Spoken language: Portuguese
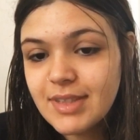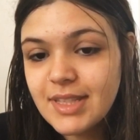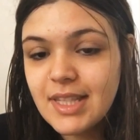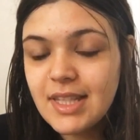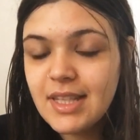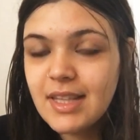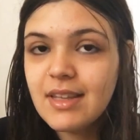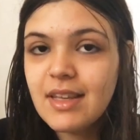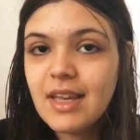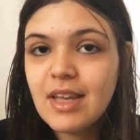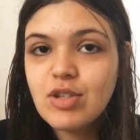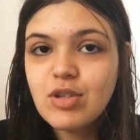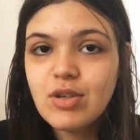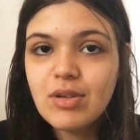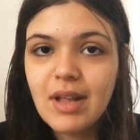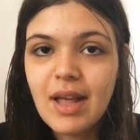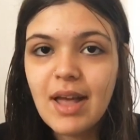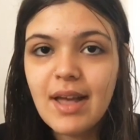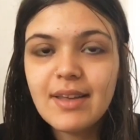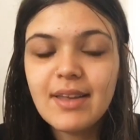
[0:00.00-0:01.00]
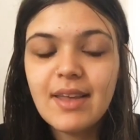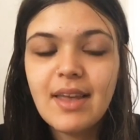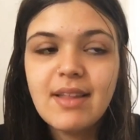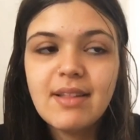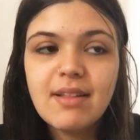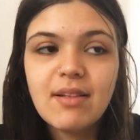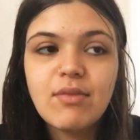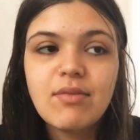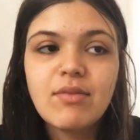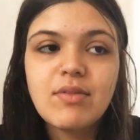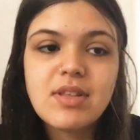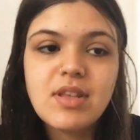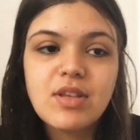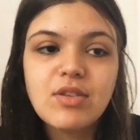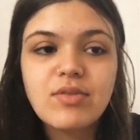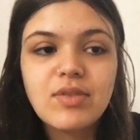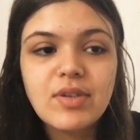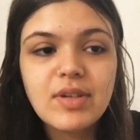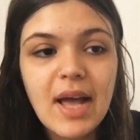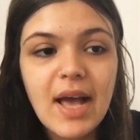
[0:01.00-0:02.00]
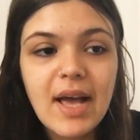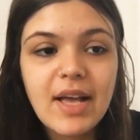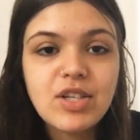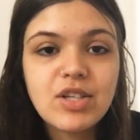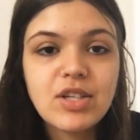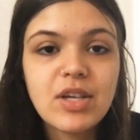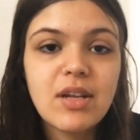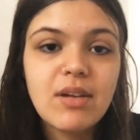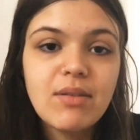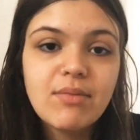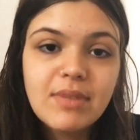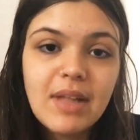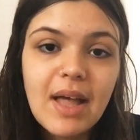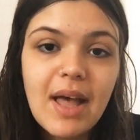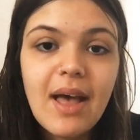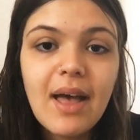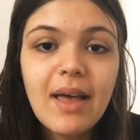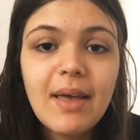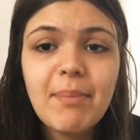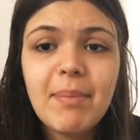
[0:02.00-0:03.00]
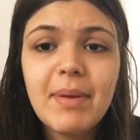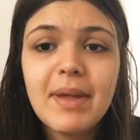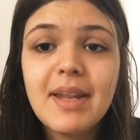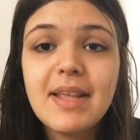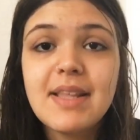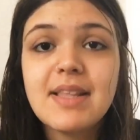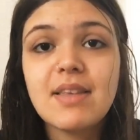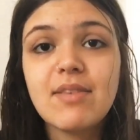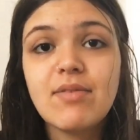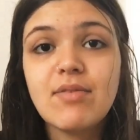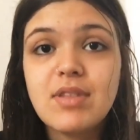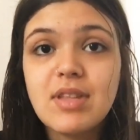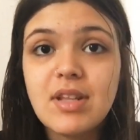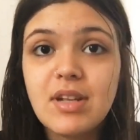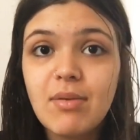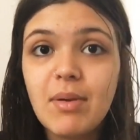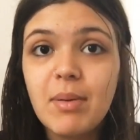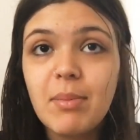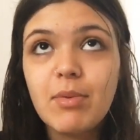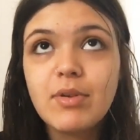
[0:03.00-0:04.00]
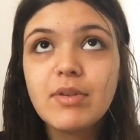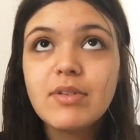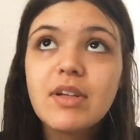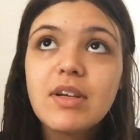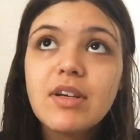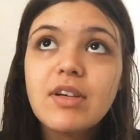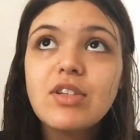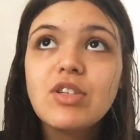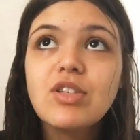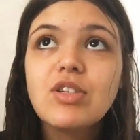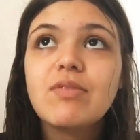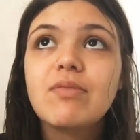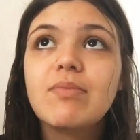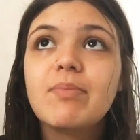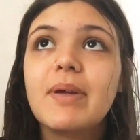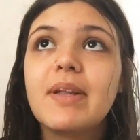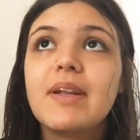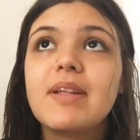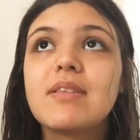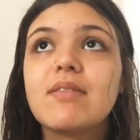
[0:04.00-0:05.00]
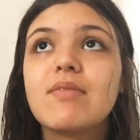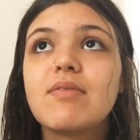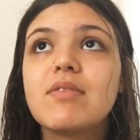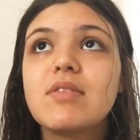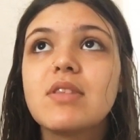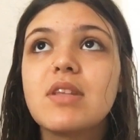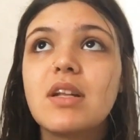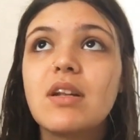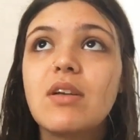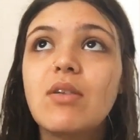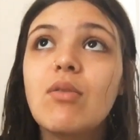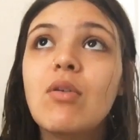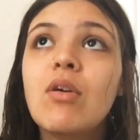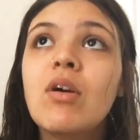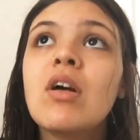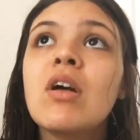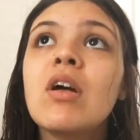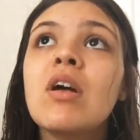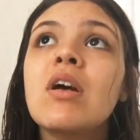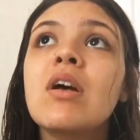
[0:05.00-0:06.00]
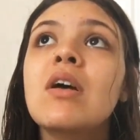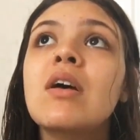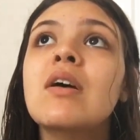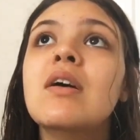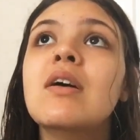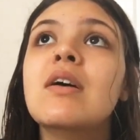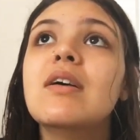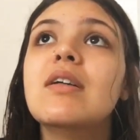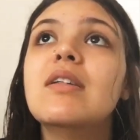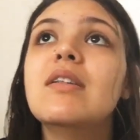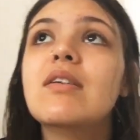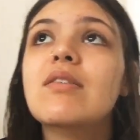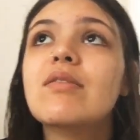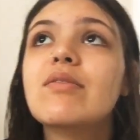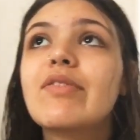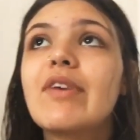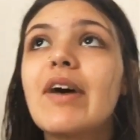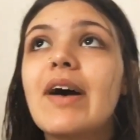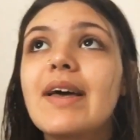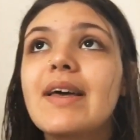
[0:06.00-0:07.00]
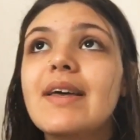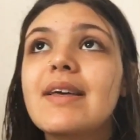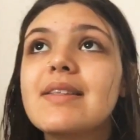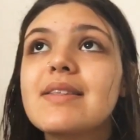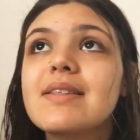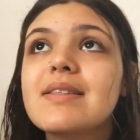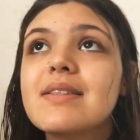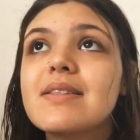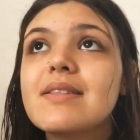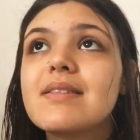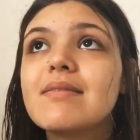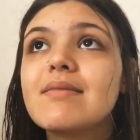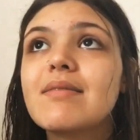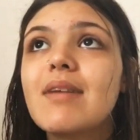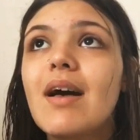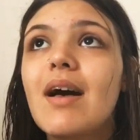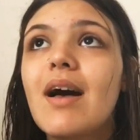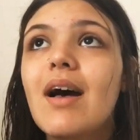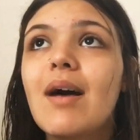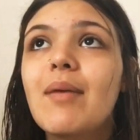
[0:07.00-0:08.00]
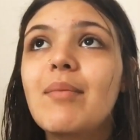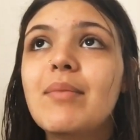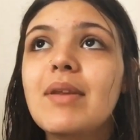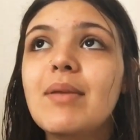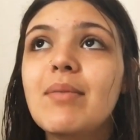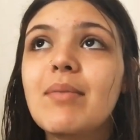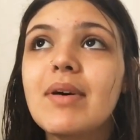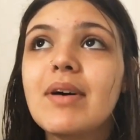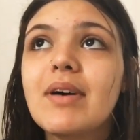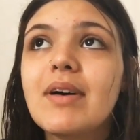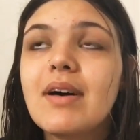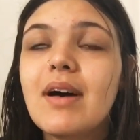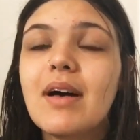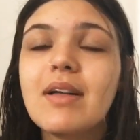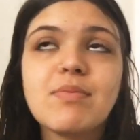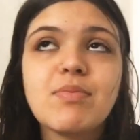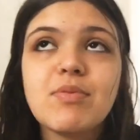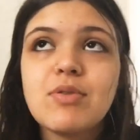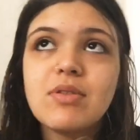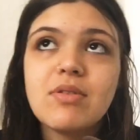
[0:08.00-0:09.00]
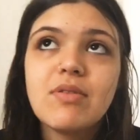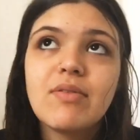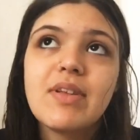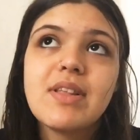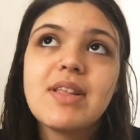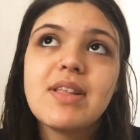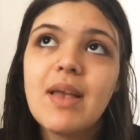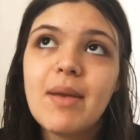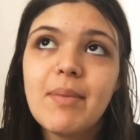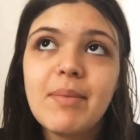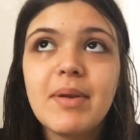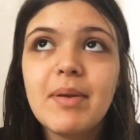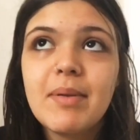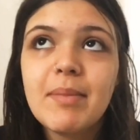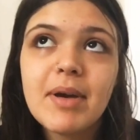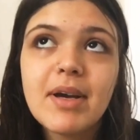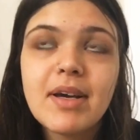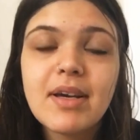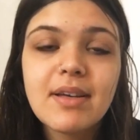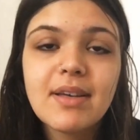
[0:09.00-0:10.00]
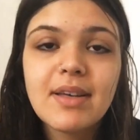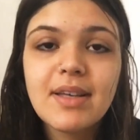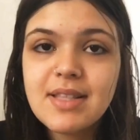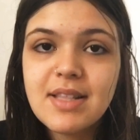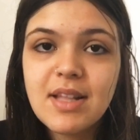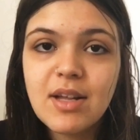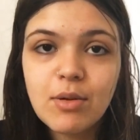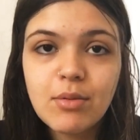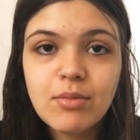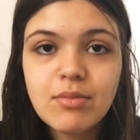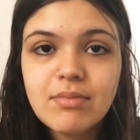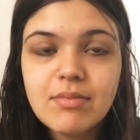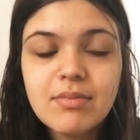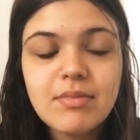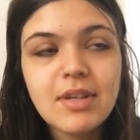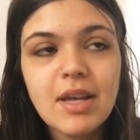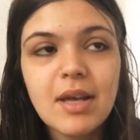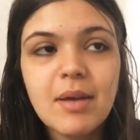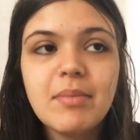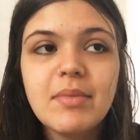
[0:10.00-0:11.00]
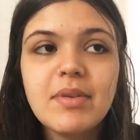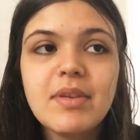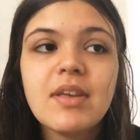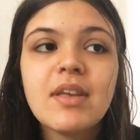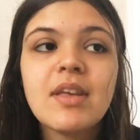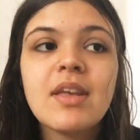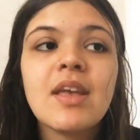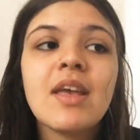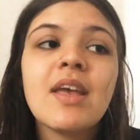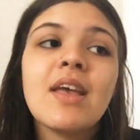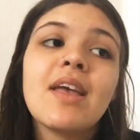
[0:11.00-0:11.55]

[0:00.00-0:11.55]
se questionar quem tá com você de verdade, quem não tá, e parece que você não é importante, parece que você não, não faz a mínima. As pessoas não fazem a mínima questão, sabe?